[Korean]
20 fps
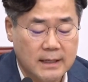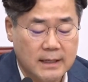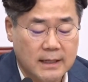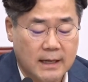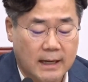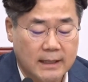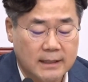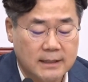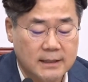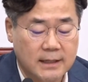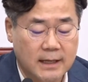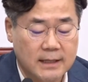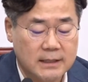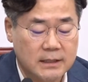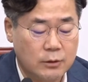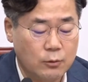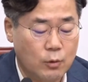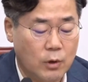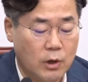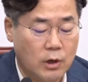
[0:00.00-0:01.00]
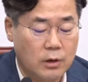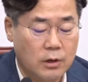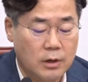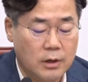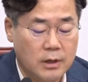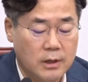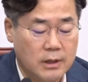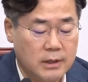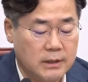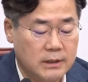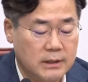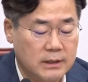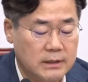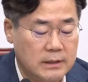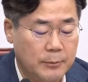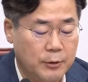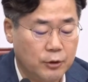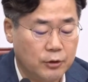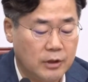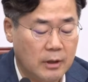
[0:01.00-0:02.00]
같은 해 10월
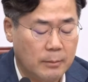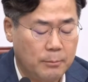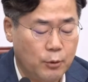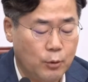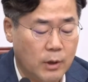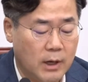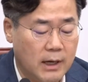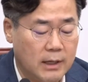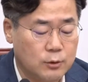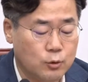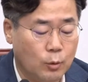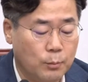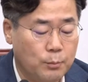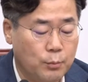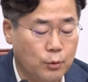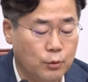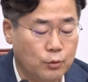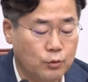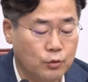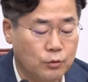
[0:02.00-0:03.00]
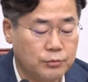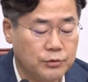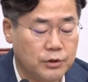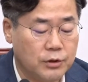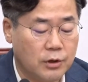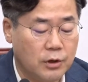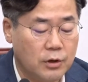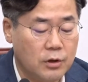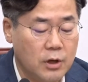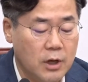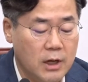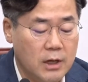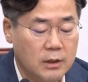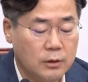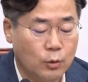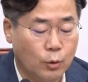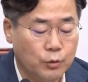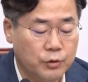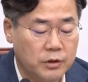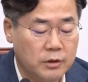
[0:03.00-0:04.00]
이재명 대표가 조폭으로부터
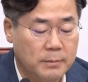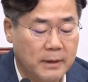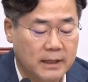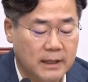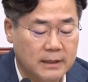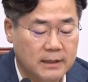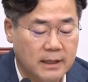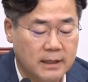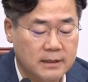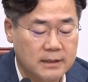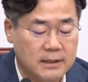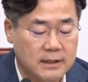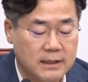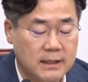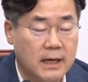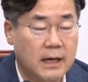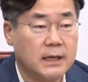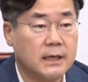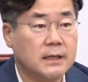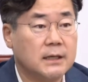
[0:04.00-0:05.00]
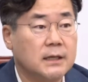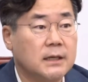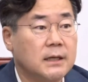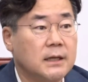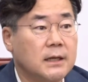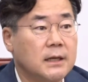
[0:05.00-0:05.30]
돈을 받았다는 이야기를